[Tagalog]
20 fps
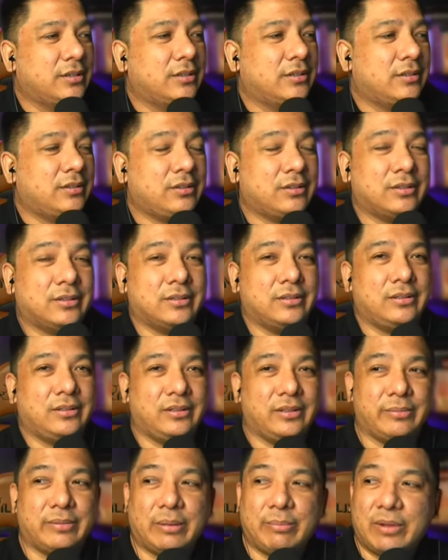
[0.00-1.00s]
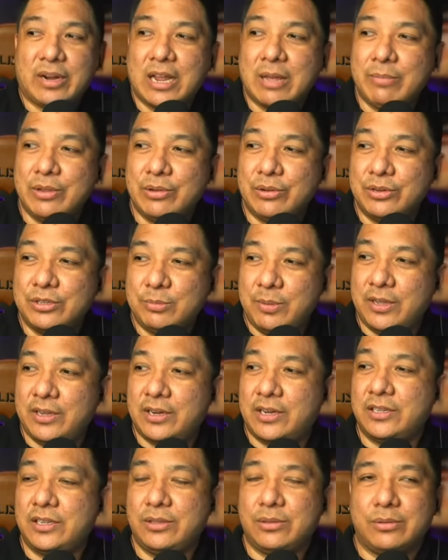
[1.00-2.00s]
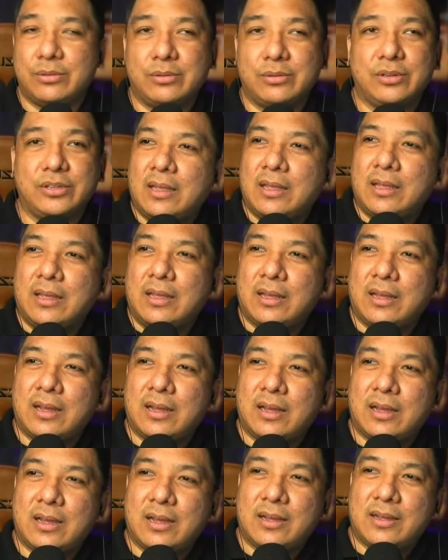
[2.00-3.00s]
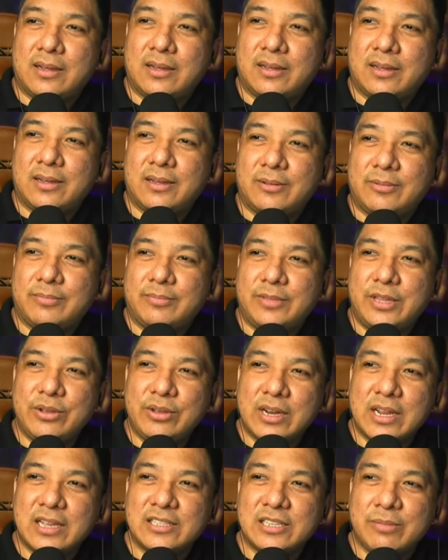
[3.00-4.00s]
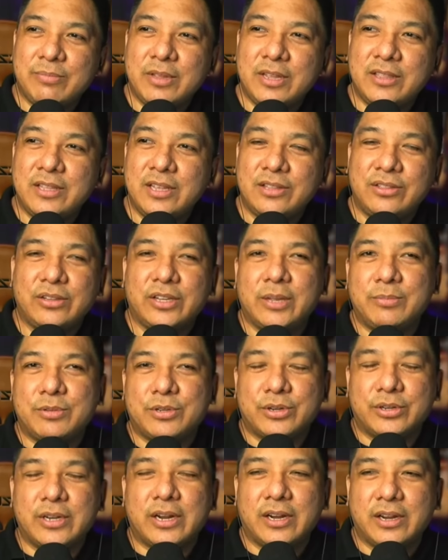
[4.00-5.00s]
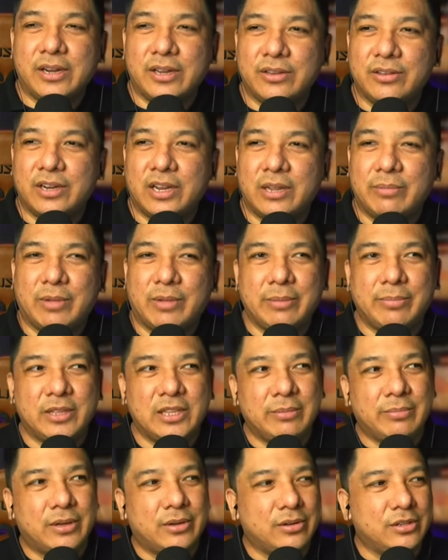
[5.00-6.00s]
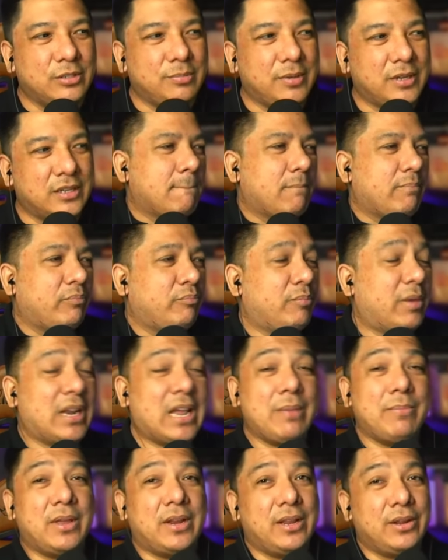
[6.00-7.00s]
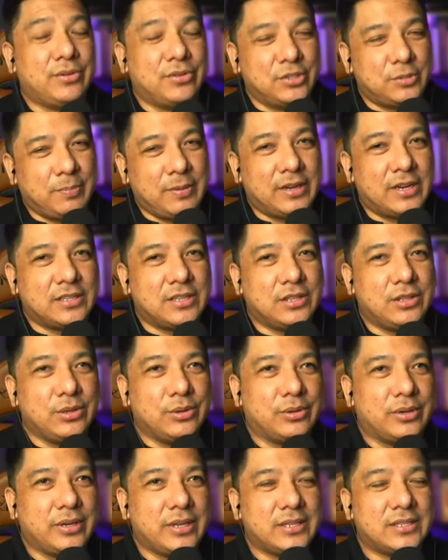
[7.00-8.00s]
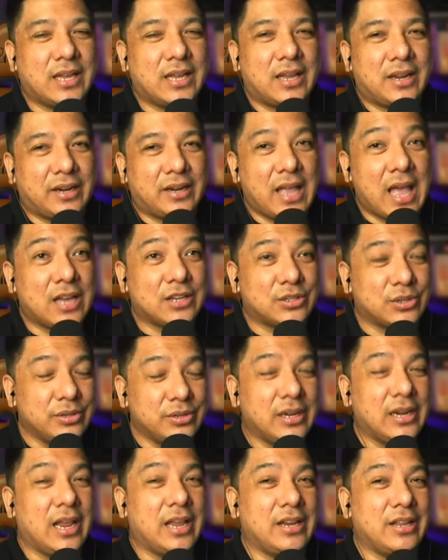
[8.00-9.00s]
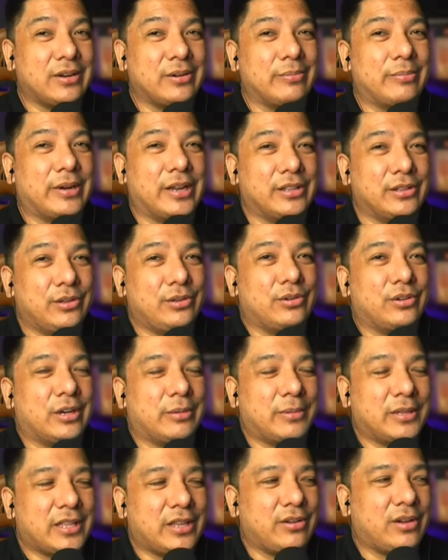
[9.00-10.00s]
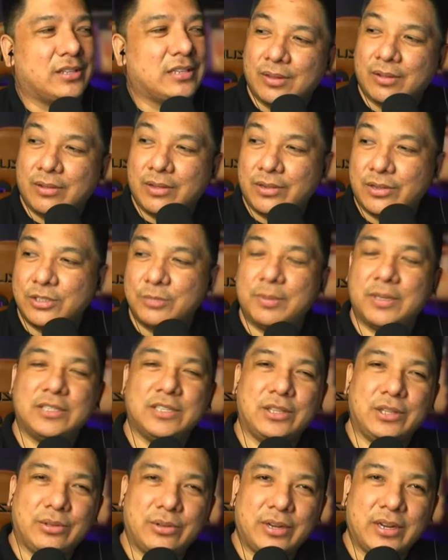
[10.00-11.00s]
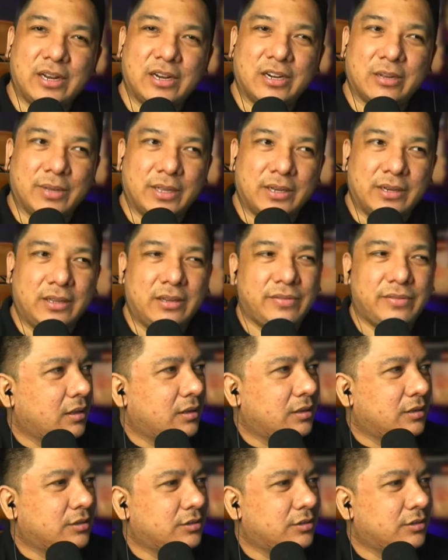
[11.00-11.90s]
Oh. Di ba? Maraming conspiracy tungkol diyan. Um, hindi ko na sasabihin dito, I'm sure narinig niyo na yung mga iba't ibang conspiracy theory. Marami ring conspiracy theory sa reaction ni Lenny Robredo nung namatay yung asawa. Conspiracy theory lang naman, in fairness.